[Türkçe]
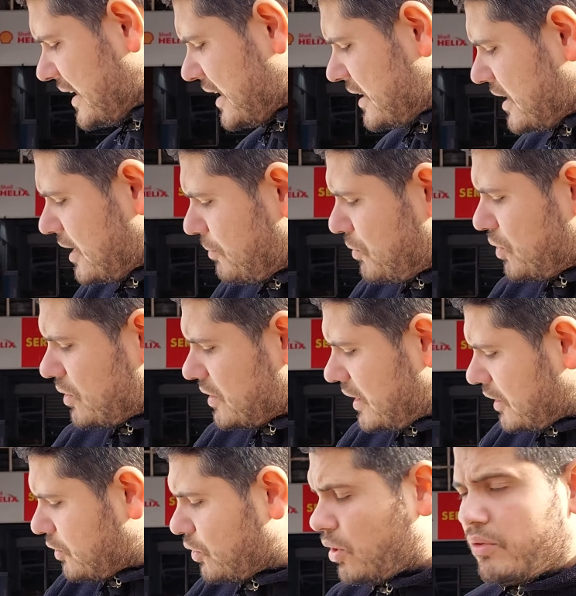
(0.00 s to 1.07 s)
denk getiremiyor,
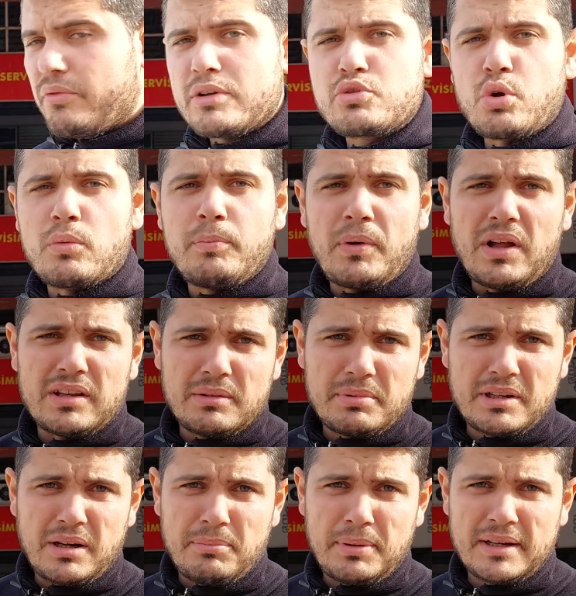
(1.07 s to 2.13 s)
takıyor ve çok pahalı
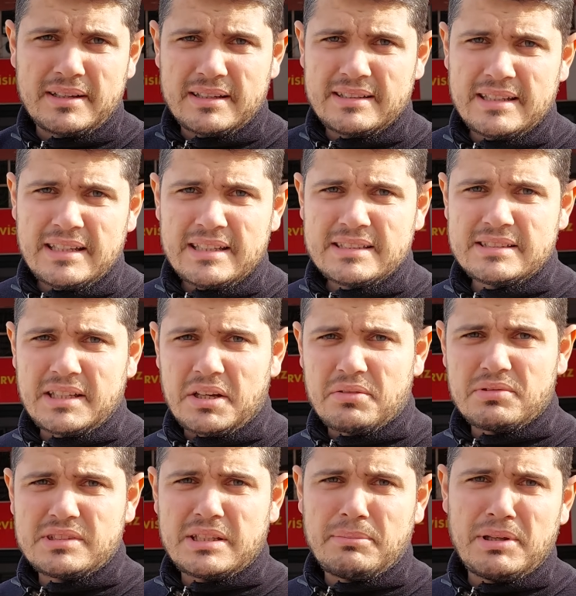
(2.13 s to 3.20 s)
bir kapak.
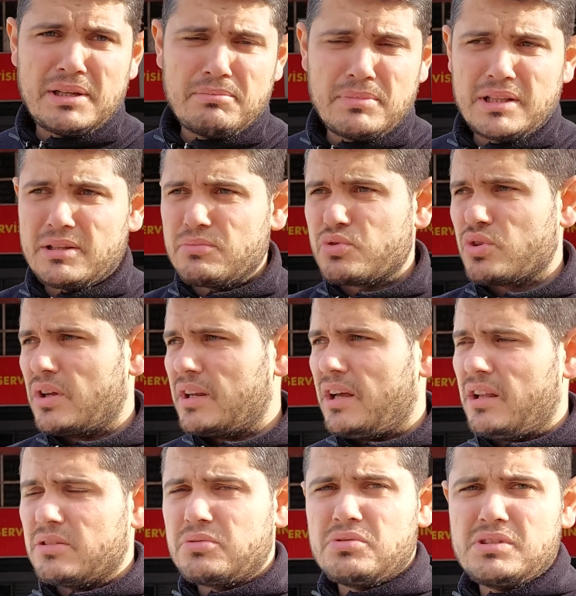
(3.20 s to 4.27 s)
Servis de benim bildiğim şu an
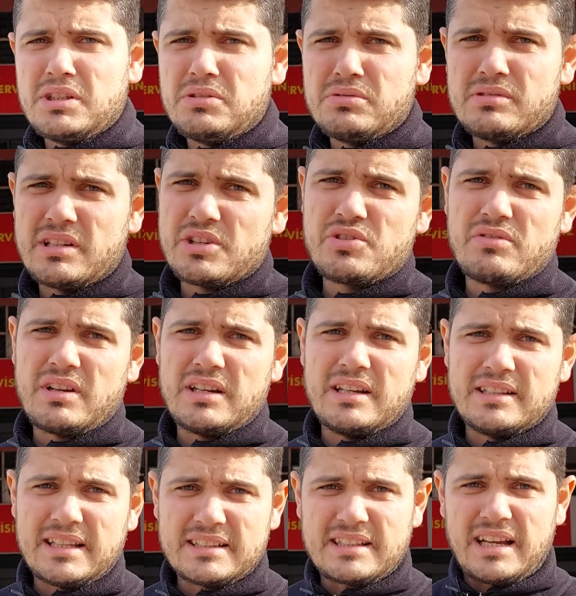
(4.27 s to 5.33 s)
600-700 lira
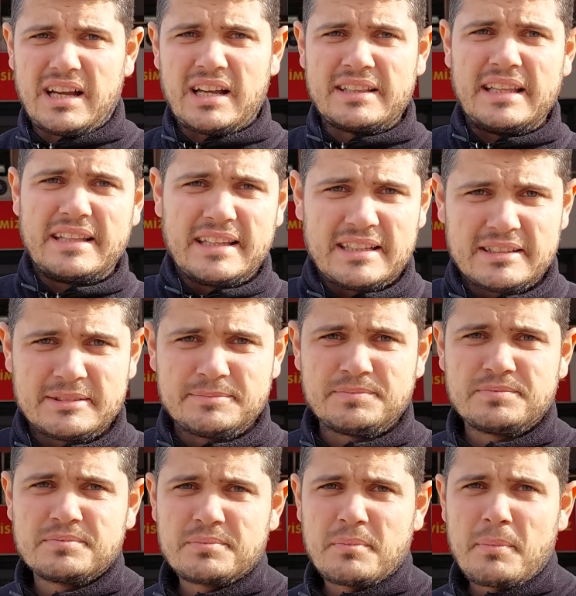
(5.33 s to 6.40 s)
civarlarında ta adedi.
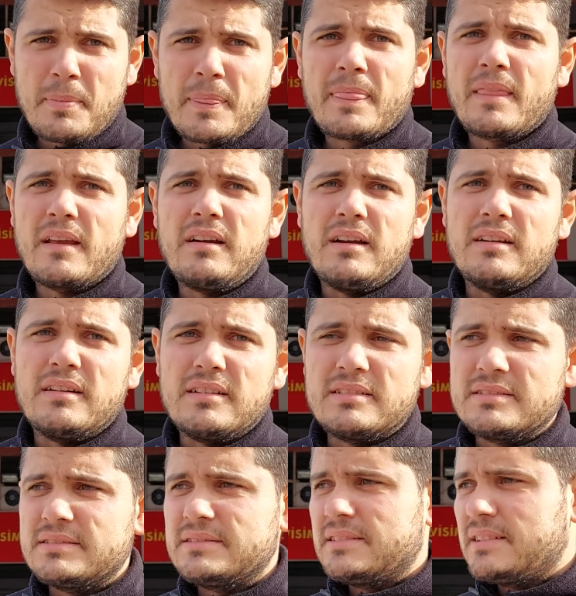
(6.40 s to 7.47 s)
Aynen.